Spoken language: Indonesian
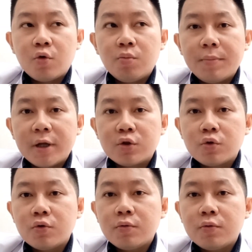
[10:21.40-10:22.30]
umum
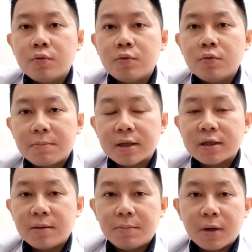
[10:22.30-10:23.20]
itu banyak
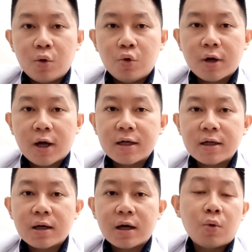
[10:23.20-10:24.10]
pasien
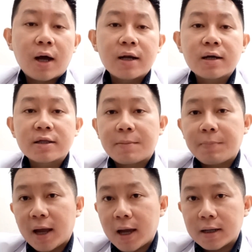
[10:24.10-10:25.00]
mengeluhkan keluhan
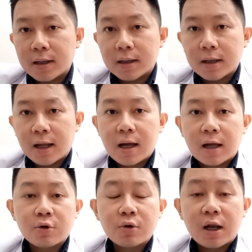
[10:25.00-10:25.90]
kecapean ya
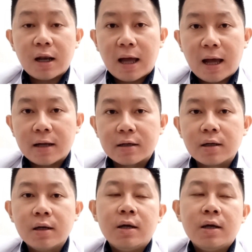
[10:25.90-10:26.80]
atau
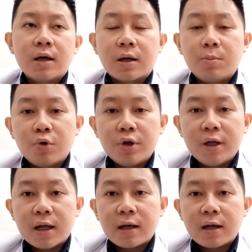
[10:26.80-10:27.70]
kelelahan.
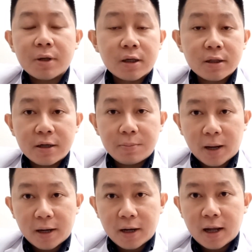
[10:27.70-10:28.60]
Kemudian napasnya jadi
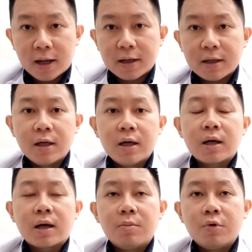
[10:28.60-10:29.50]
pendek.
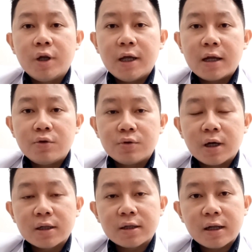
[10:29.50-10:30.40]
Kemudian
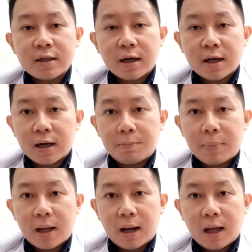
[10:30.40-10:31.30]
juga sering sakit
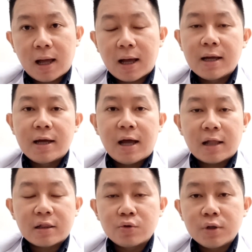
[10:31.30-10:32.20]
kepala,
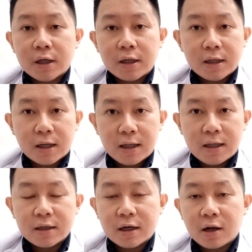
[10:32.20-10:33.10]
atau
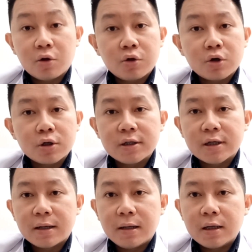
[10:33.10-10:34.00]
nyeri-nyeri, nyeri otot,
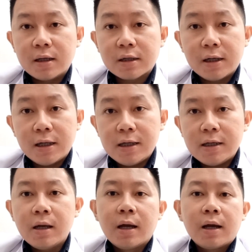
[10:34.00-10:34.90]
nyeri sendi, uh ah.
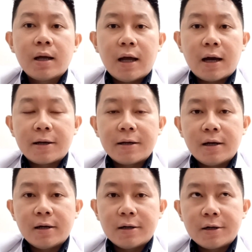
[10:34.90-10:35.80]
-huh. dan
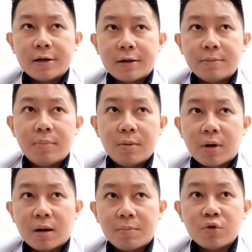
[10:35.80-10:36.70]
uh,
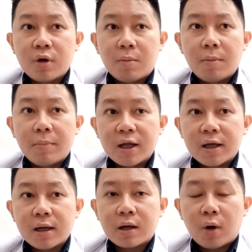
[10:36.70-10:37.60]
beberapa juga
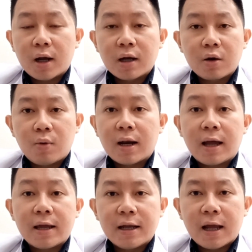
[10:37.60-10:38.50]
memiliki keluhan-keluhan
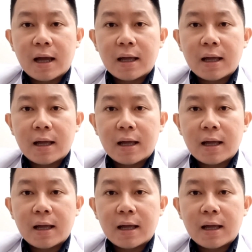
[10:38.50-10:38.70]
lainnya